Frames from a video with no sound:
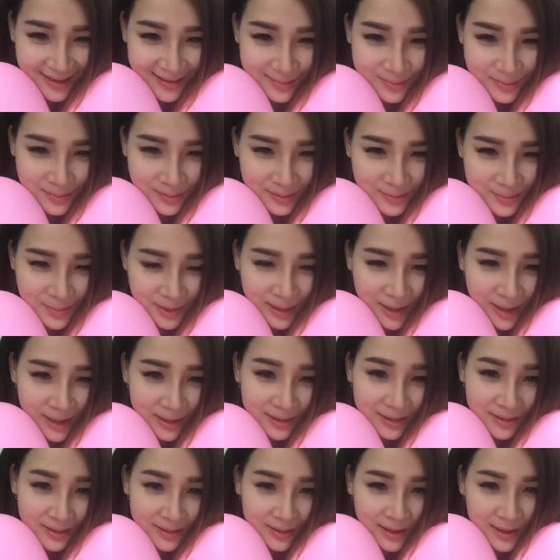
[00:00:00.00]
Lương Bích
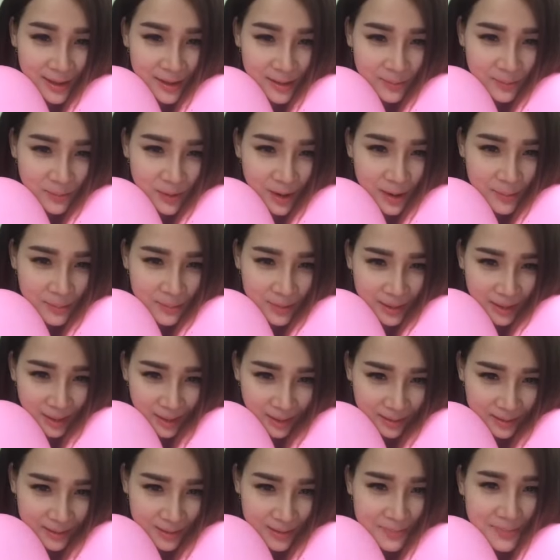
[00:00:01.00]
Thanh chừng nào em vào mà nó
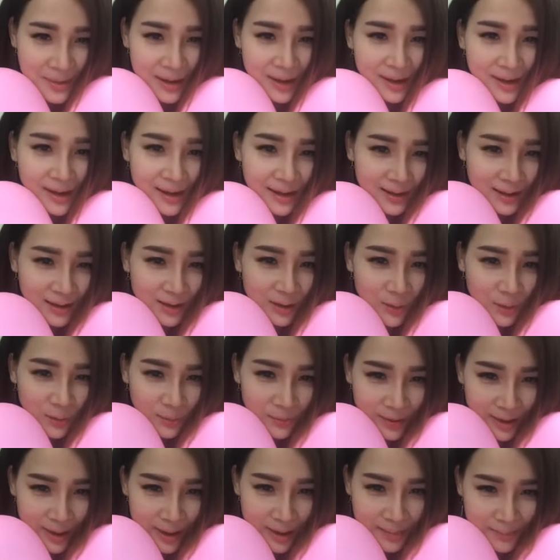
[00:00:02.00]
chưa bể là nó thuộc
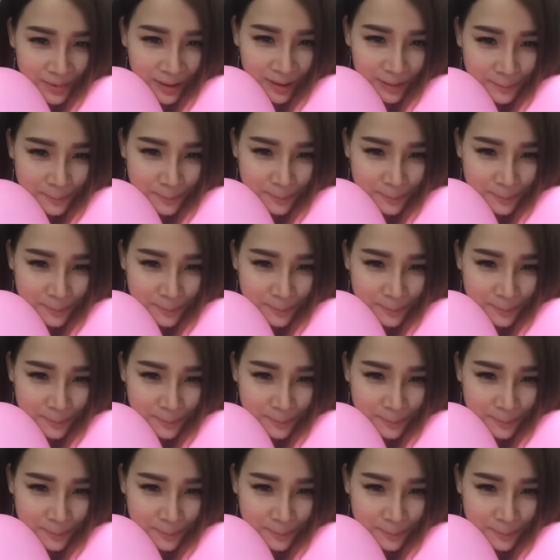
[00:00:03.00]
về em đó.